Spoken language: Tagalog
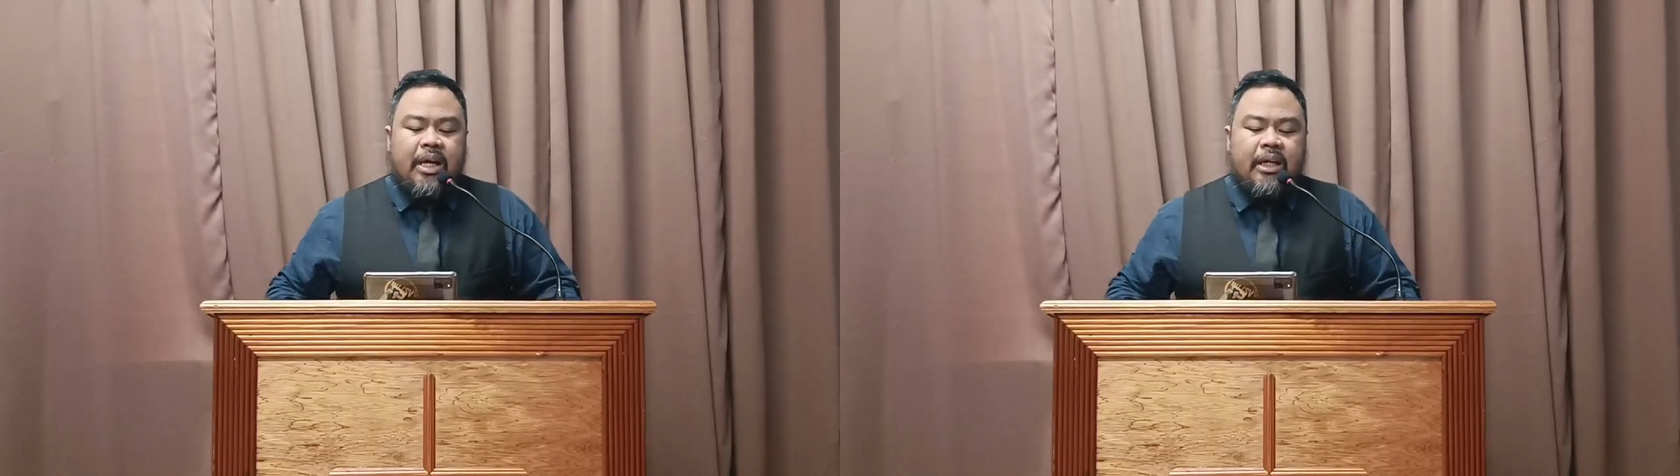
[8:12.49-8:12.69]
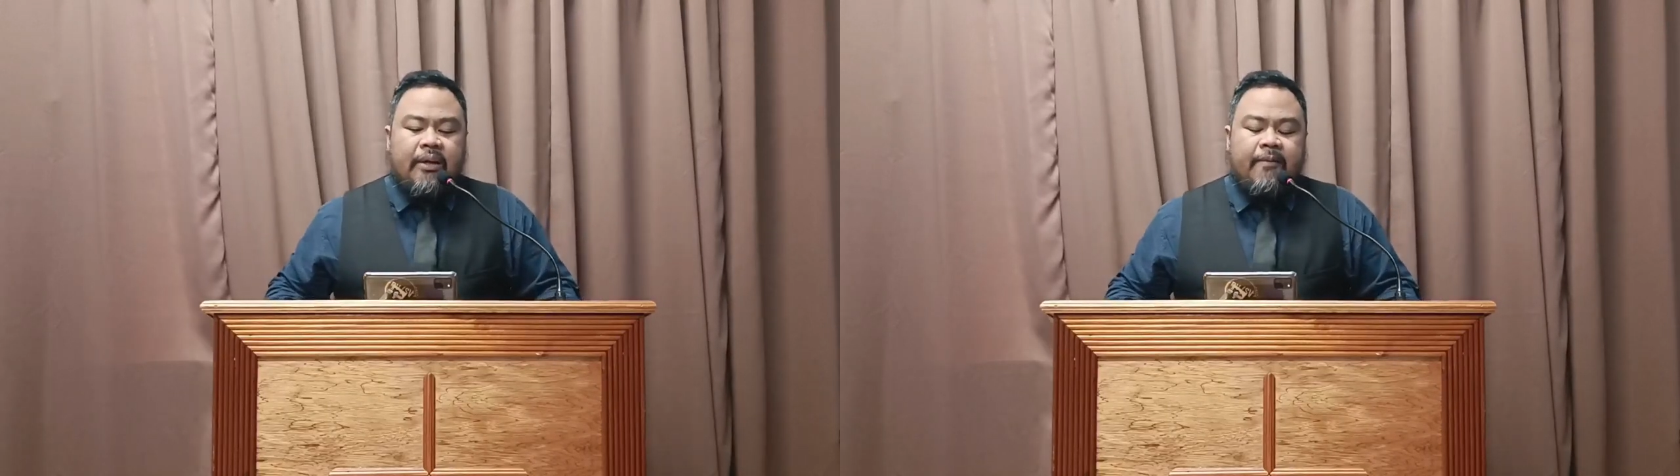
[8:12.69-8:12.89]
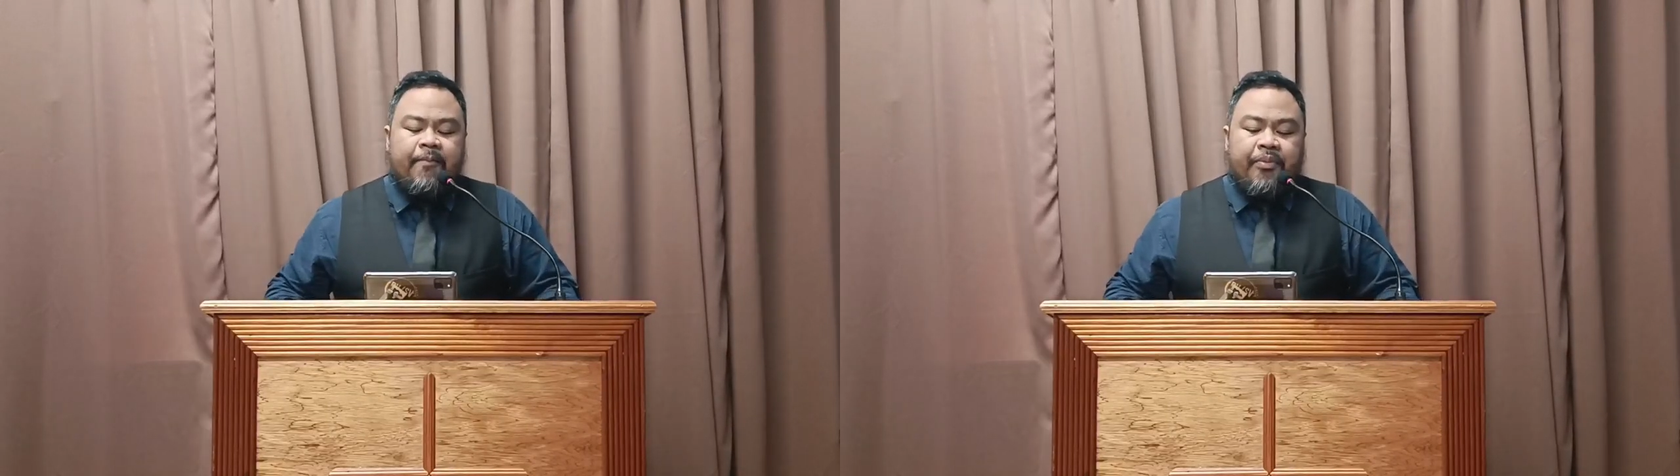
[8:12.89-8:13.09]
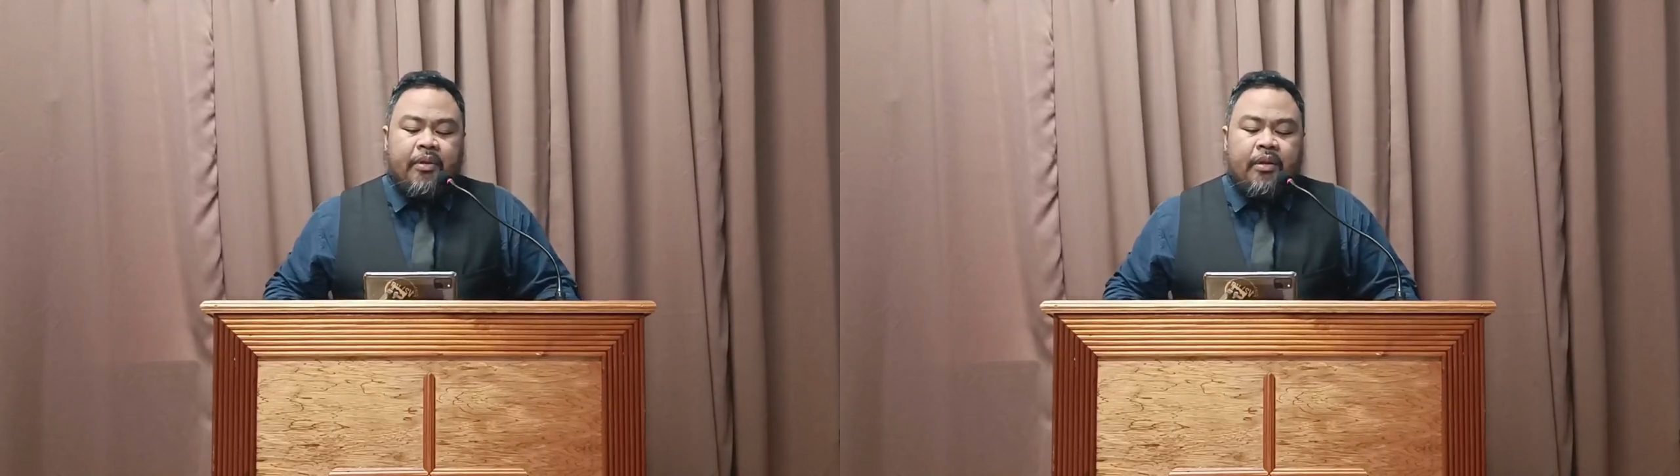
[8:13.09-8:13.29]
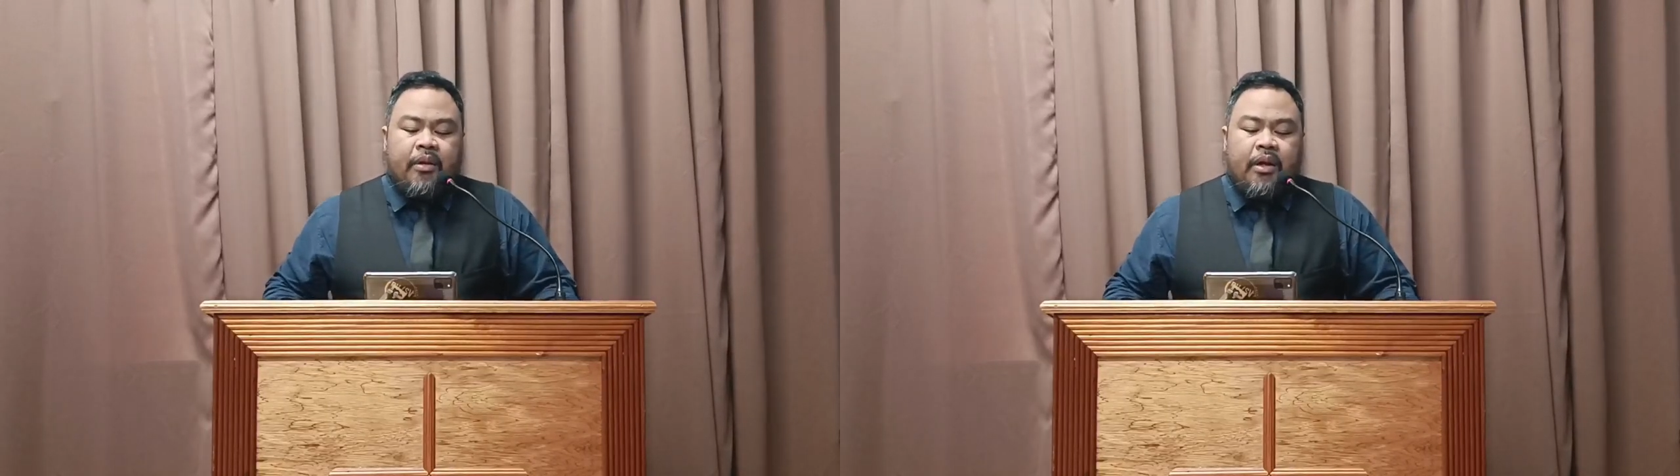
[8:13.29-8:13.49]
ay
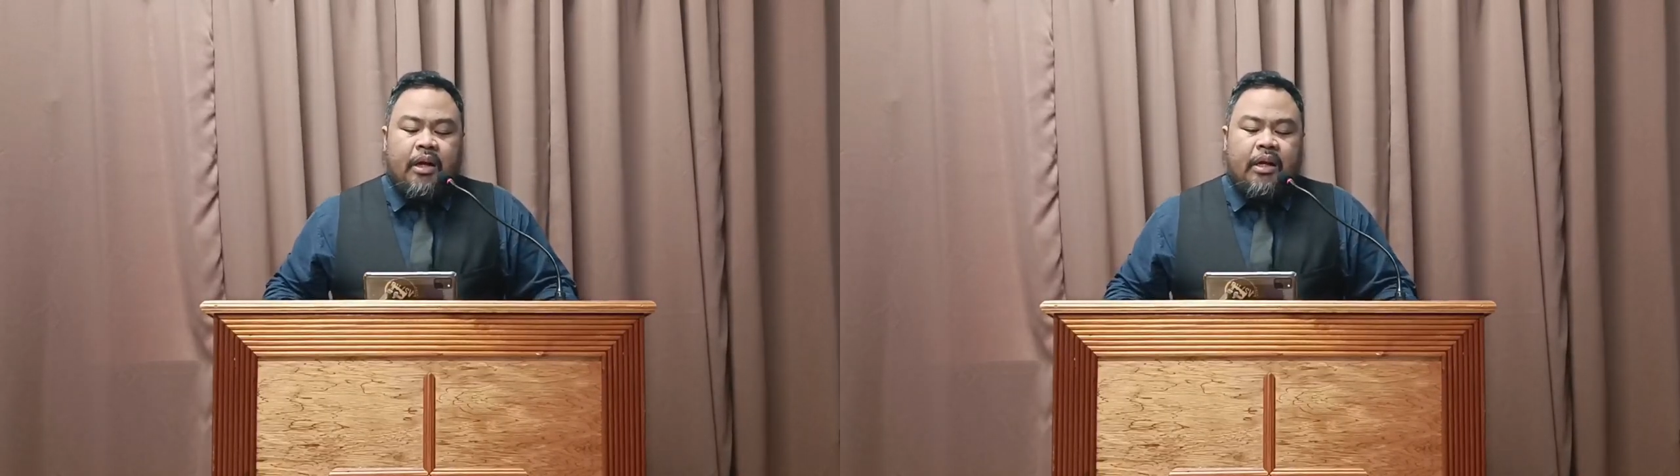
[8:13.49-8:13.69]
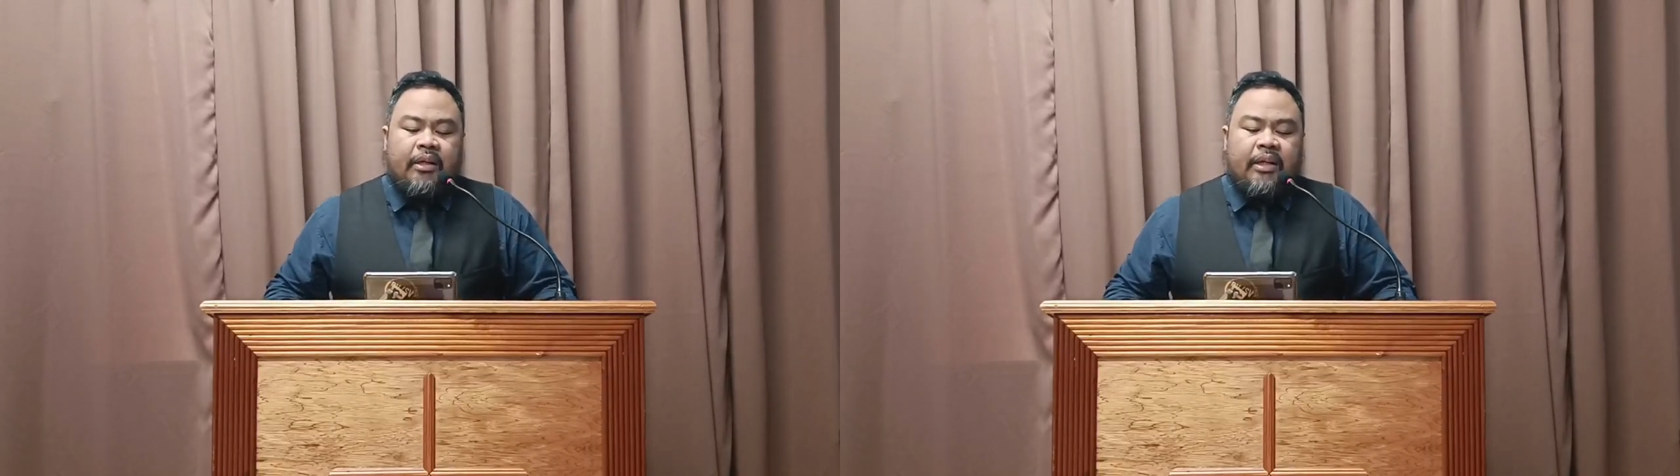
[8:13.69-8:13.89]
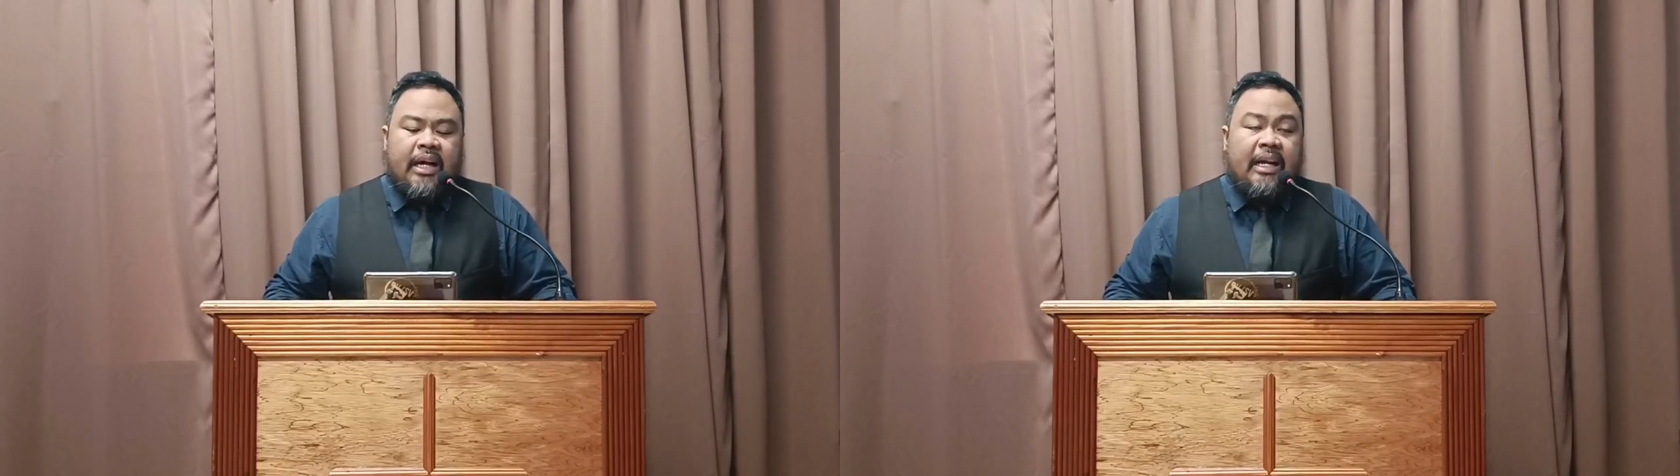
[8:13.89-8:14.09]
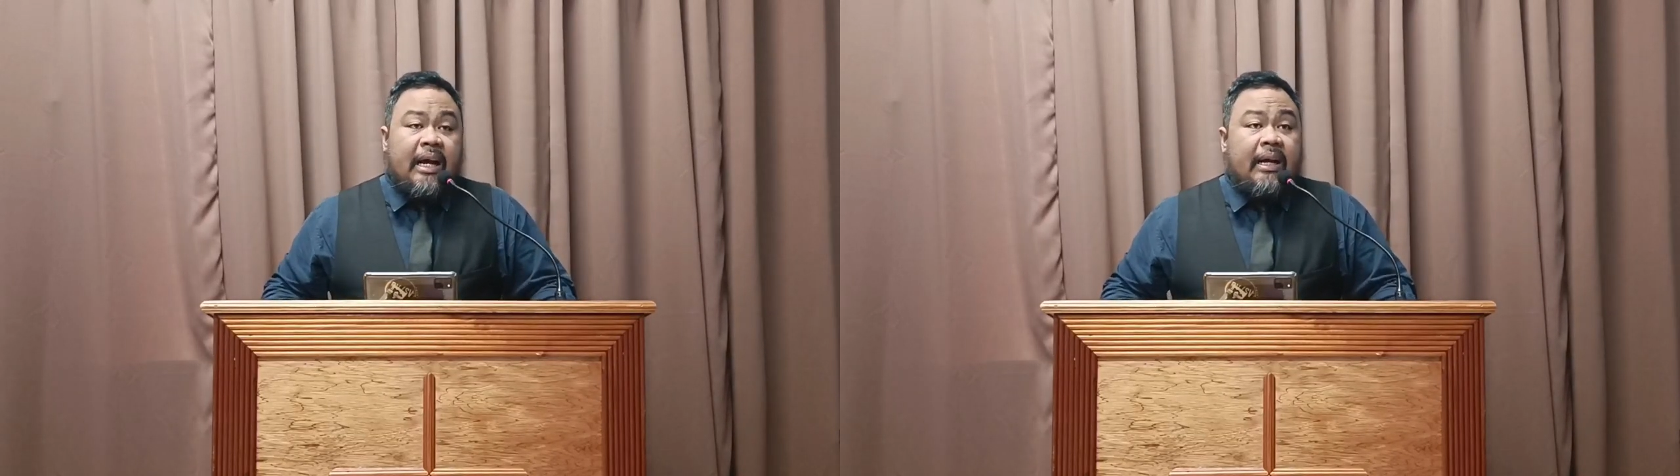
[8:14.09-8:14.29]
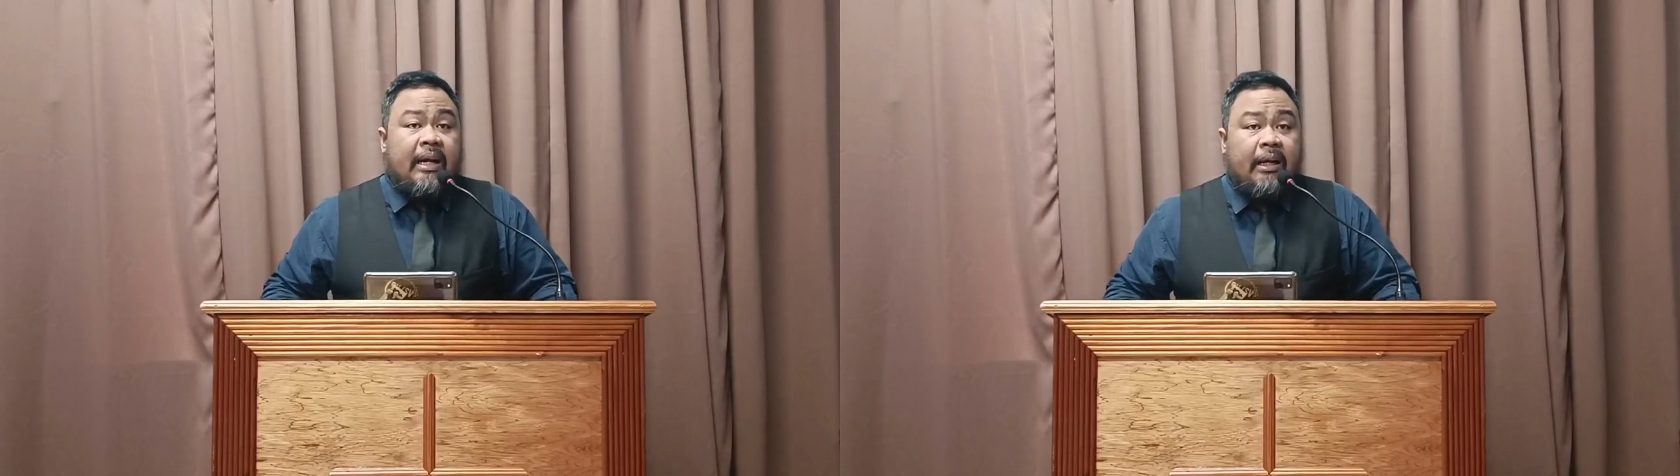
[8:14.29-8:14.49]
uh,
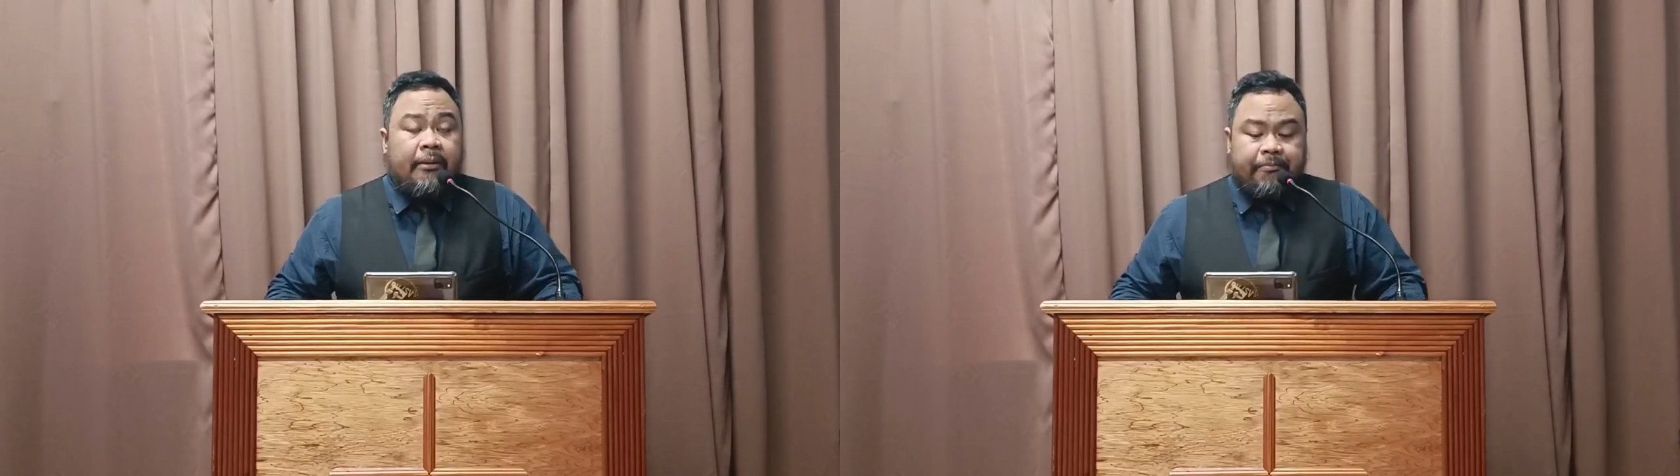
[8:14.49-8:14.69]
naalala